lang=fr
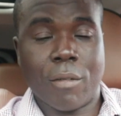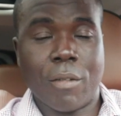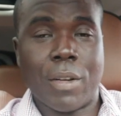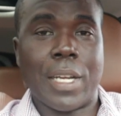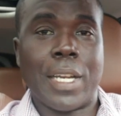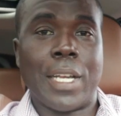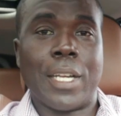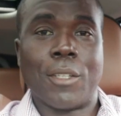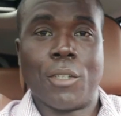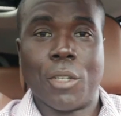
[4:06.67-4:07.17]

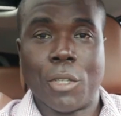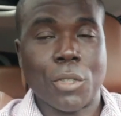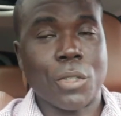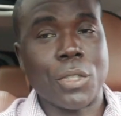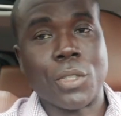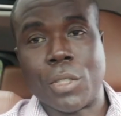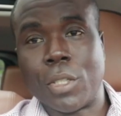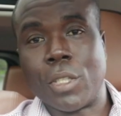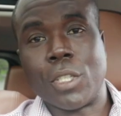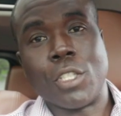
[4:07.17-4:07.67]
Voilà, donc
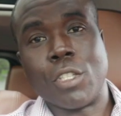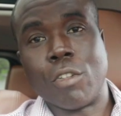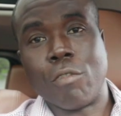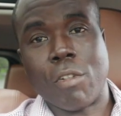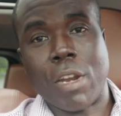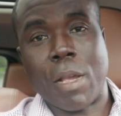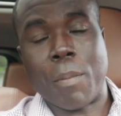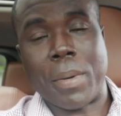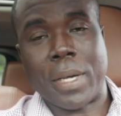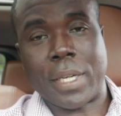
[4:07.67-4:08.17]
c'est ce que je
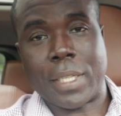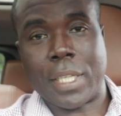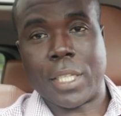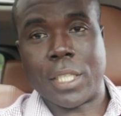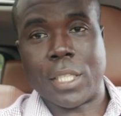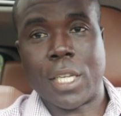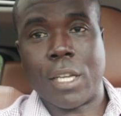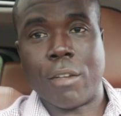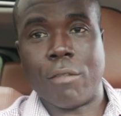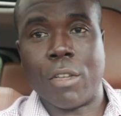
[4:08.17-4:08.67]
voulais
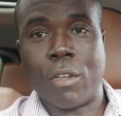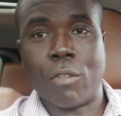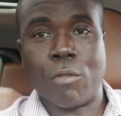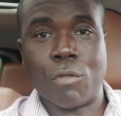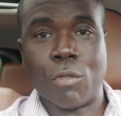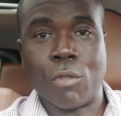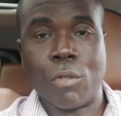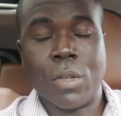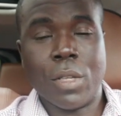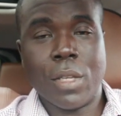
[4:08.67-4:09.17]
partager avec
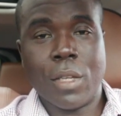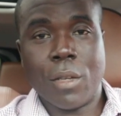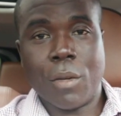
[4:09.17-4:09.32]
vous.